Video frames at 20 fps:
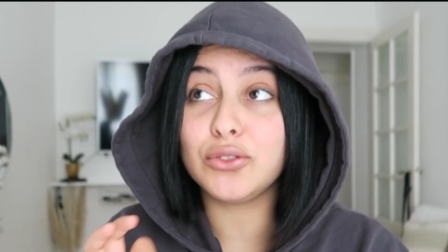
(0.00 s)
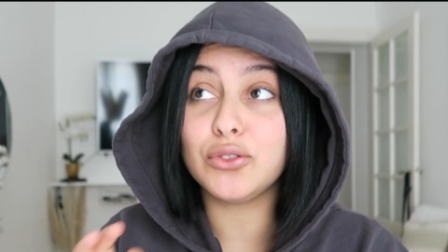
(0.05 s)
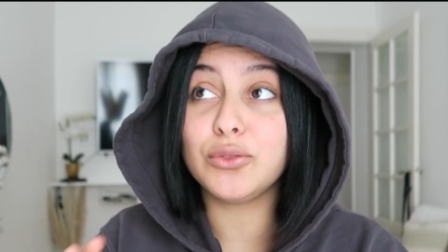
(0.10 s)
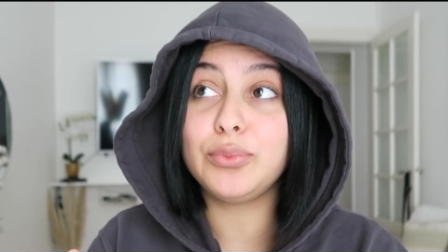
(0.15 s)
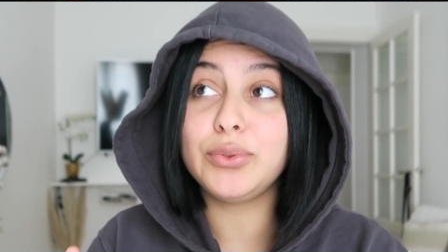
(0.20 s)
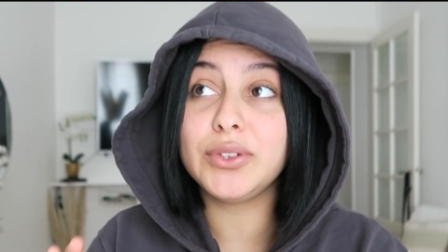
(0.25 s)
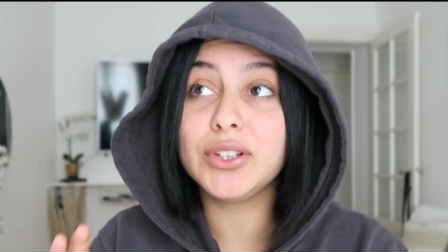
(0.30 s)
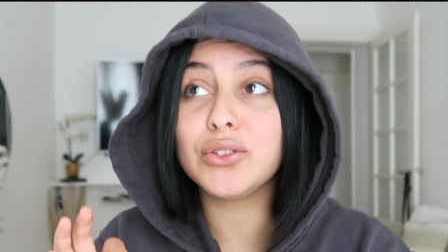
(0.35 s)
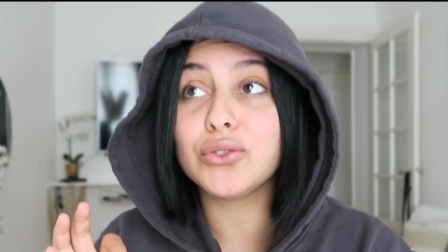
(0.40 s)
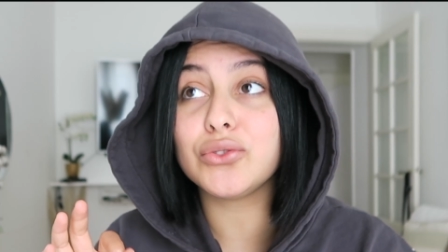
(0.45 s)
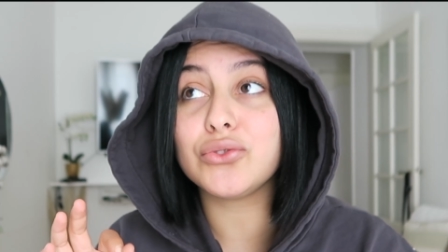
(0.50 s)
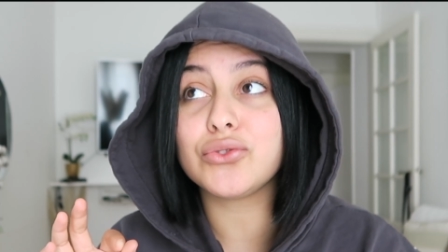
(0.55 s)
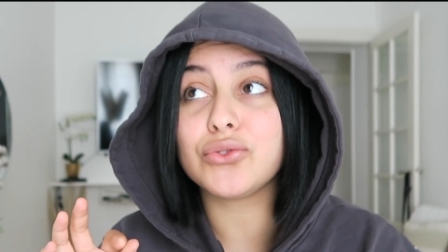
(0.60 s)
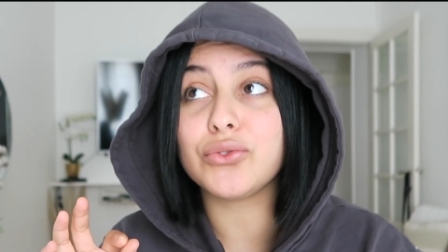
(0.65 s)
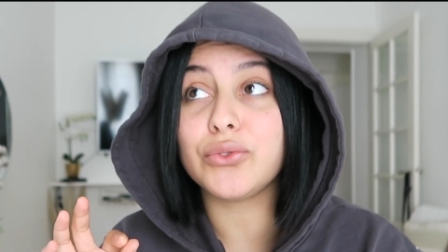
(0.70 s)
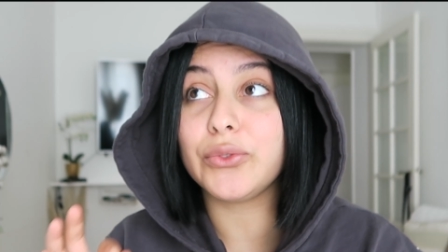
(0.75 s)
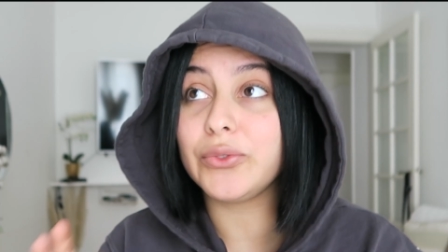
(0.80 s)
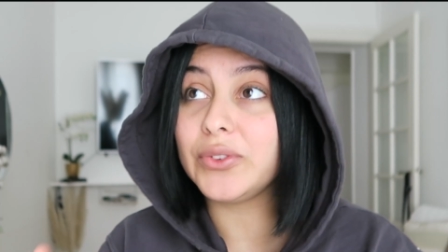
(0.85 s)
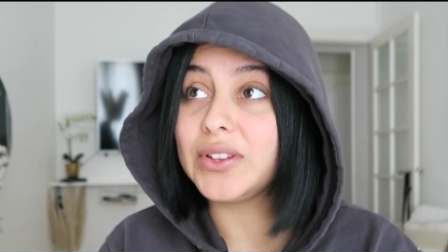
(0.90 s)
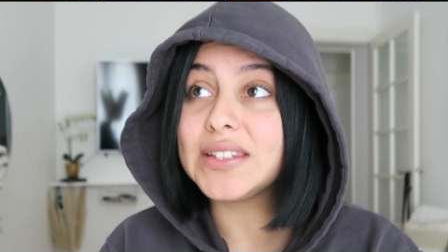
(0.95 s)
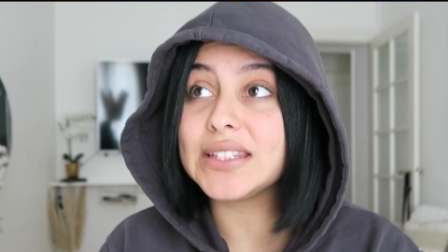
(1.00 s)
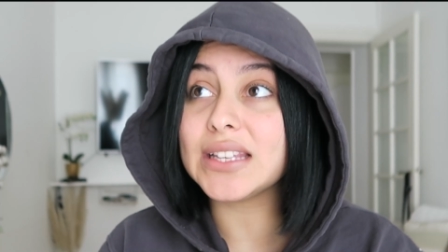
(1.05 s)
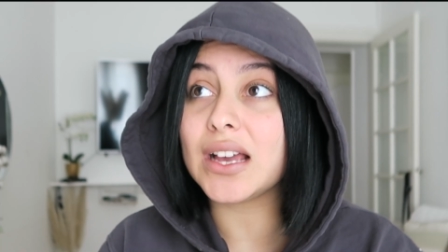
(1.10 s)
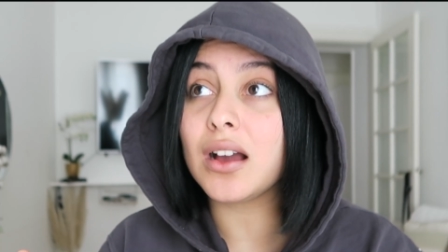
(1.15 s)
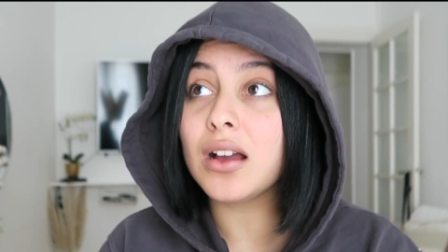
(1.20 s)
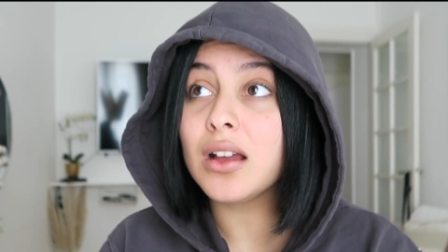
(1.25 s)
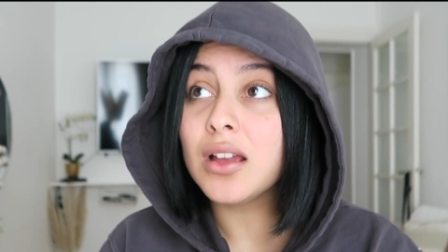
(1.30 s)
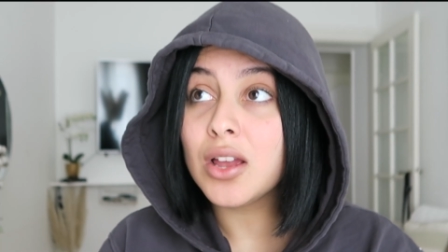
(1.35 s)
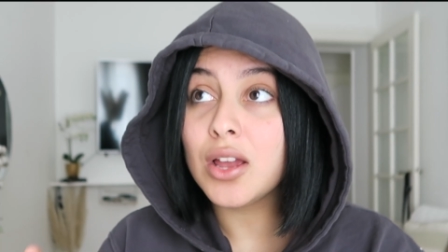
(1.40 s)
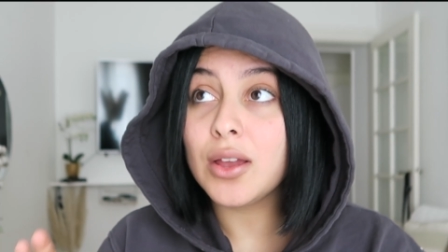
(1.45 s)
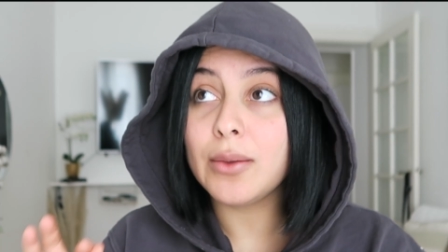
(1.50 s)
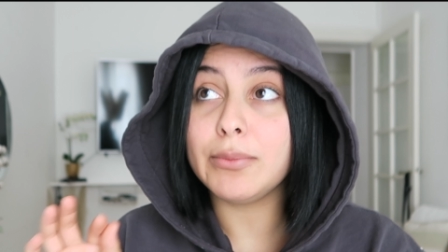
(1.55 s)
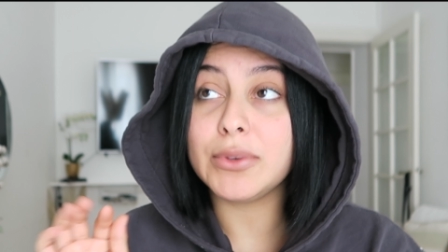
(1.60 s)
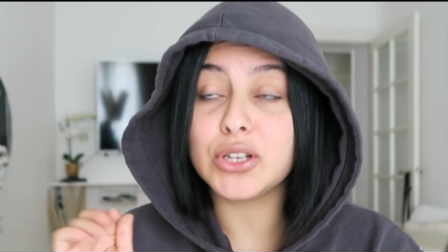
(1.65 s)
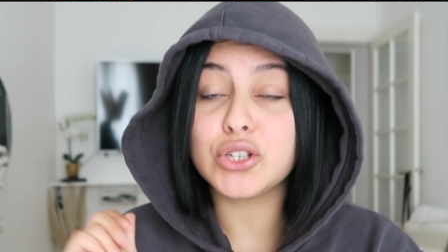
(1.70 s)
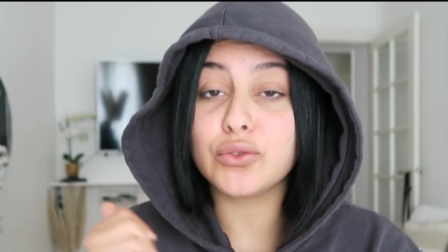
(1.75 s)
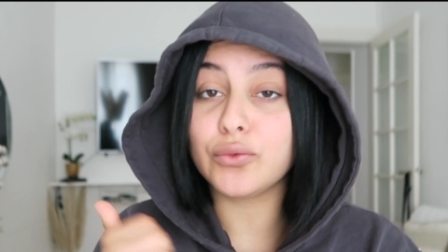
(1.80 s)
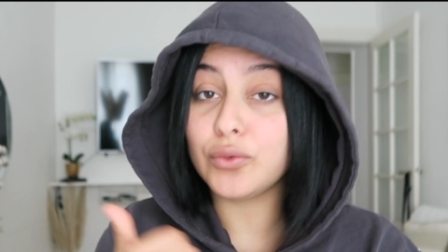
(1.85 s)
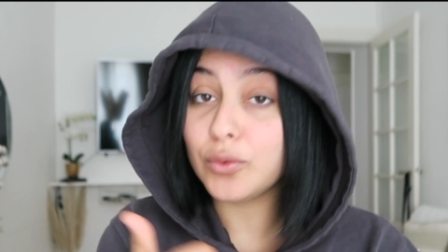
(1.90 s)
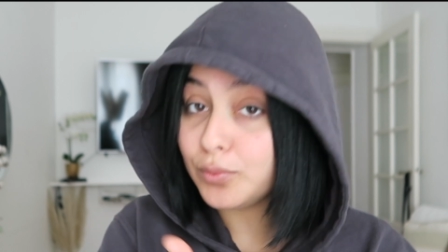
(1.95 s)
Et depuis que je fais ça, mes
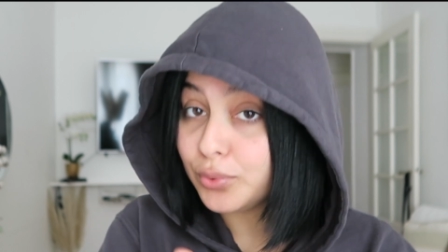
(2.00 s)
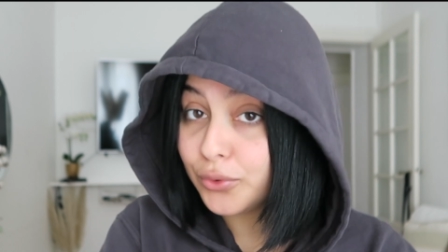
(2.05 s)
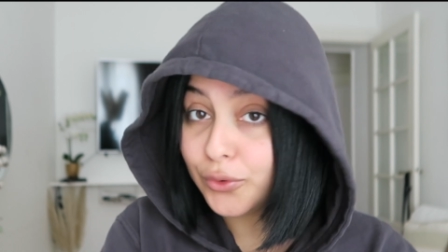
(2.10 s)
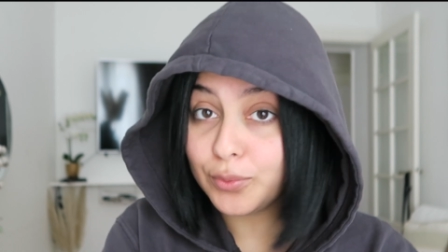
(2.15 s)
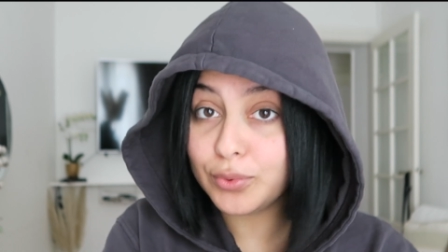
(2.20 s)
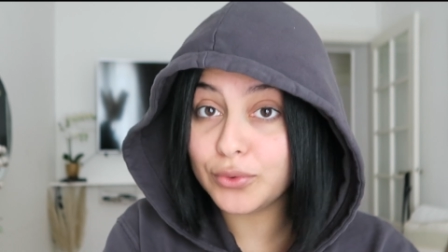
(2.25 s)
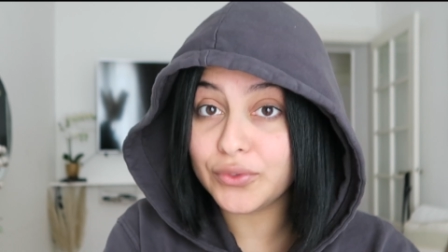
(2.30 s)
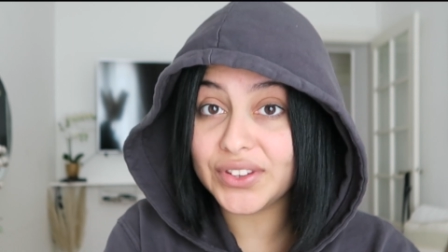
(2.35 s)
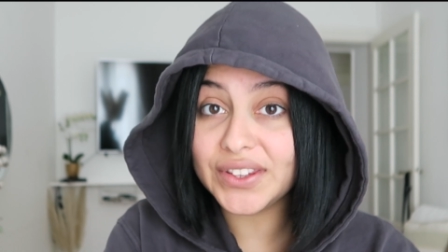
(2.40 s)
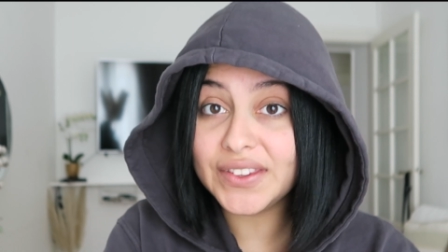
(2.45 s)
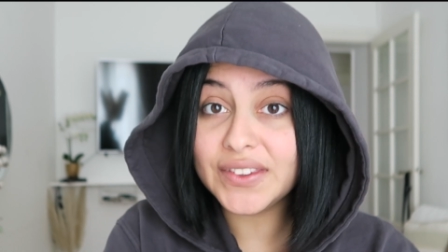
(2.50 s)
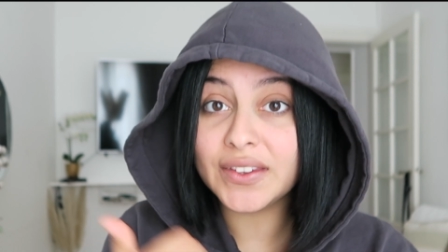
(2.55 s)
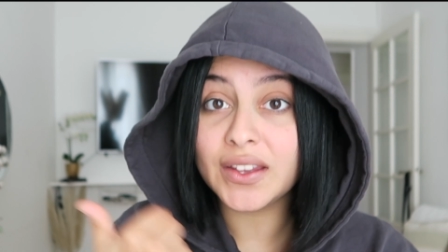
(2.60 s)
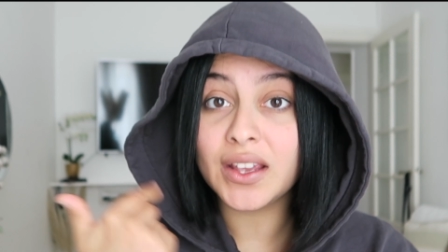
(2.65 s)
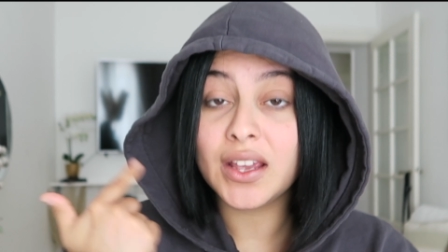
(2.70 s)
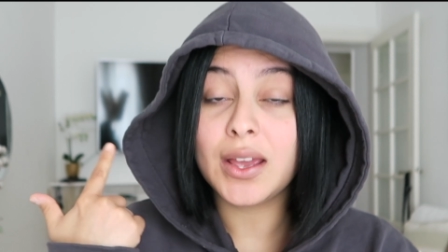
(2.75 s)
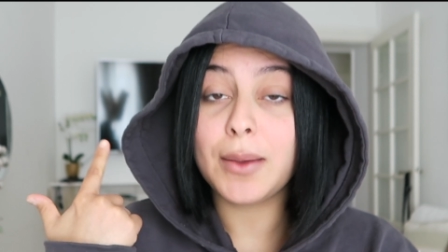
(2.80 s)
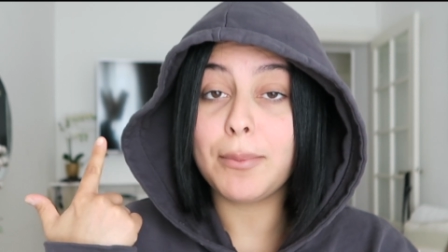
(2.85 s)
cheveux poussent plus vite,